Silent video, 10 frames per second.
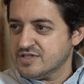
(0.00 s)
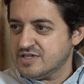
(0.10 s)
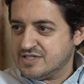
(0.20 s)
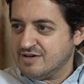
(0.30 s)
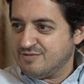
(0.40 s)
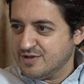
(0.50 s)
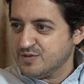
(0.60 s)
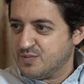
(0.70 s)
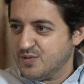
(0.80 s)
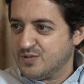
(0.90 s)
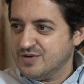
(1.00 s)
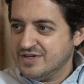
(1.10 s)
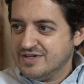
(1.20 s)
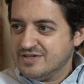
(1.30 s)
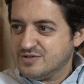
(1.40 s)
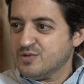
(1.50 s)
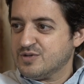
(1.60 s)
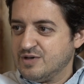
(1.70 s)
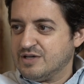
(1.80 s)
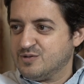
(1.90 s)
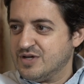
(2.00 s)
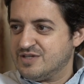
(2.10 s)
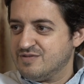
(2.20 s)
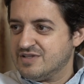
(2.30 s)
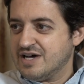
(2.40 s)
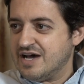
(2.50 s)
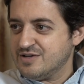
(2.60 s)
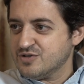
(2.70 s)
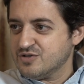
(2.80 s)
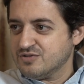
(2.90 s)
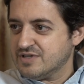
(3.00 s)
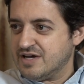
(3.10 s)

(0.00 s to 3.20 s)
Né? A gente estava falando um pouco sobre a tua atividade hoje, uhum.